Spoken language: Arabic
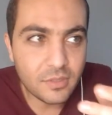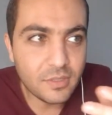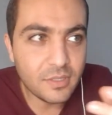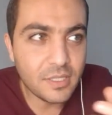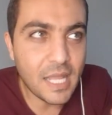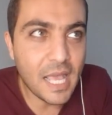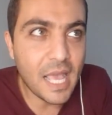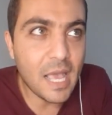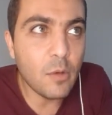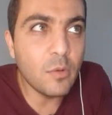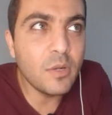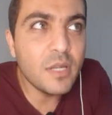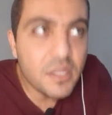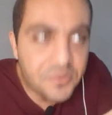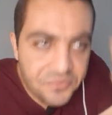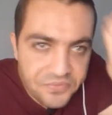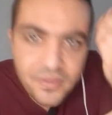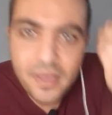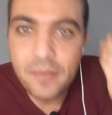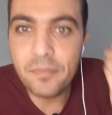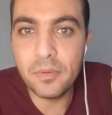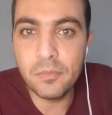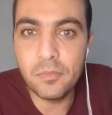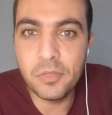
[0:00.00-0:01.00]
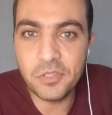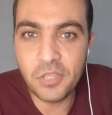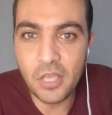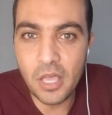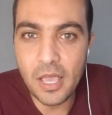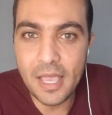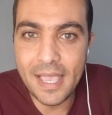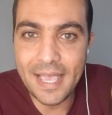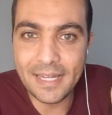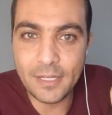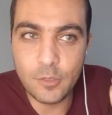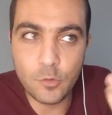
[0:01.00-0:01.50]
نحاول نفهم
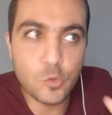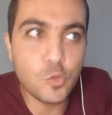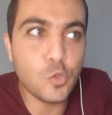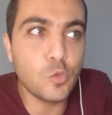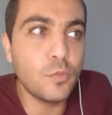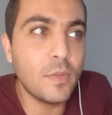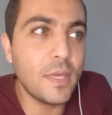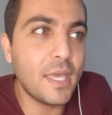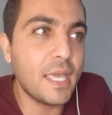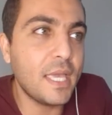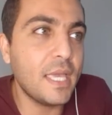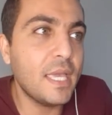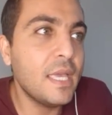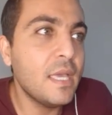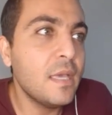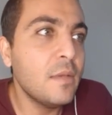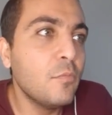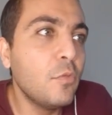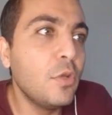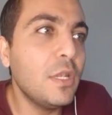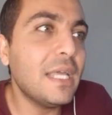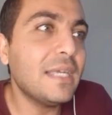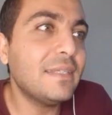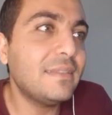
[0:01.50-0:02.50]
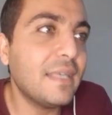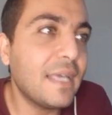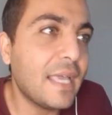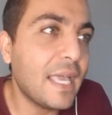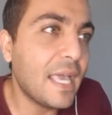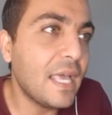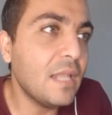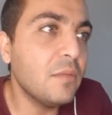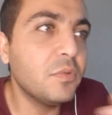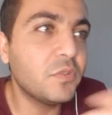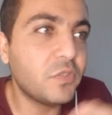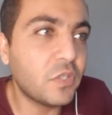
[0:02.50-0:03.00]
البطاقه يعني يقصد بيها ايه بيقول لك
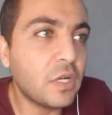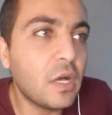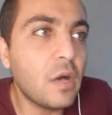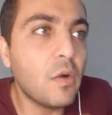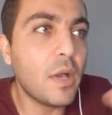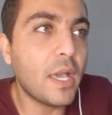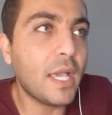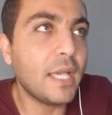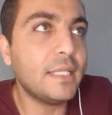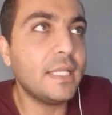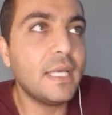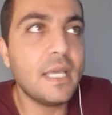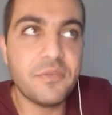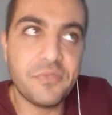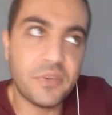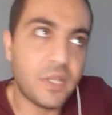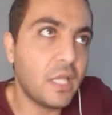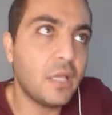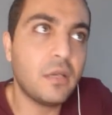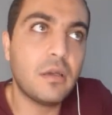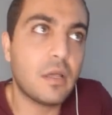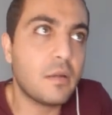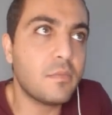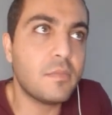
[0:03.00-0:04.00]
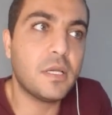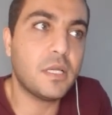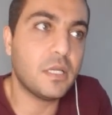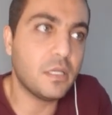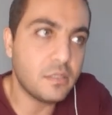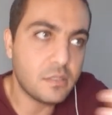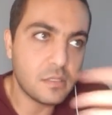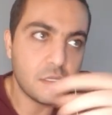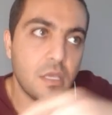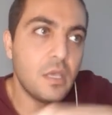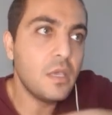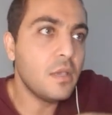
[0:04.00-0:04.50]
تجاهل بطاقه واحده هي فعلا كارما
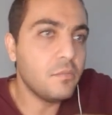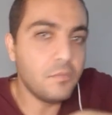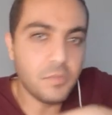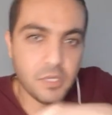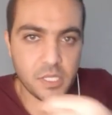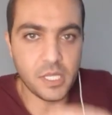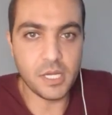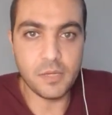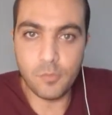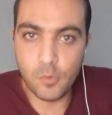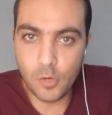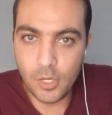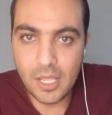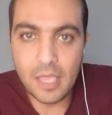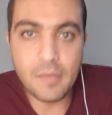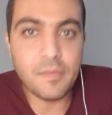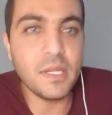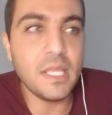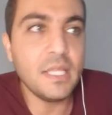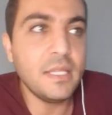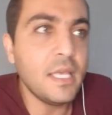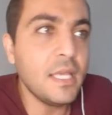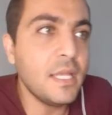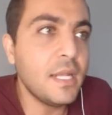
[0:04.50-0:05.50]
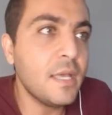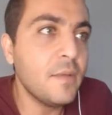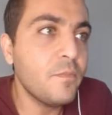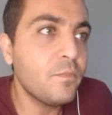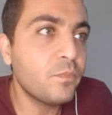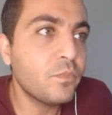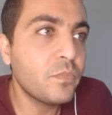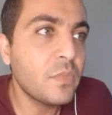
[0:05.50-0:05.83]
كات بنرمي ورقه من ايدينا